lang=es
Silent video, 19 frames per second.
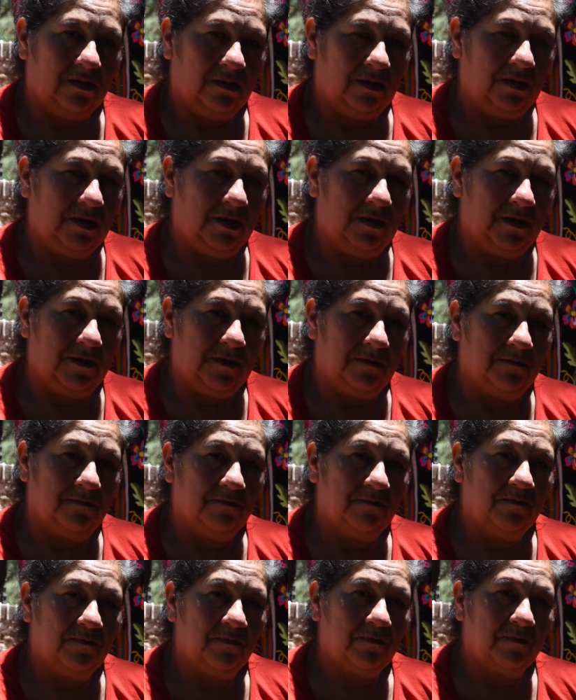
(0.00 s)

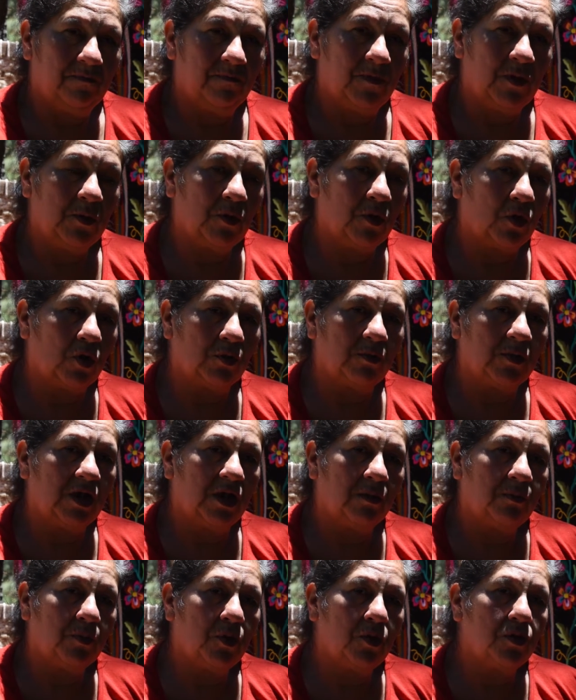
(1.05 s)
Y vivo con mi
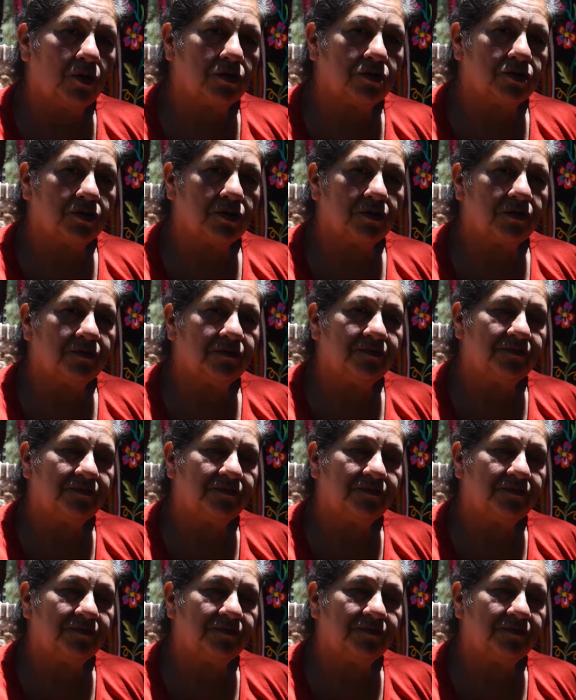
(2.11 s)
esposo,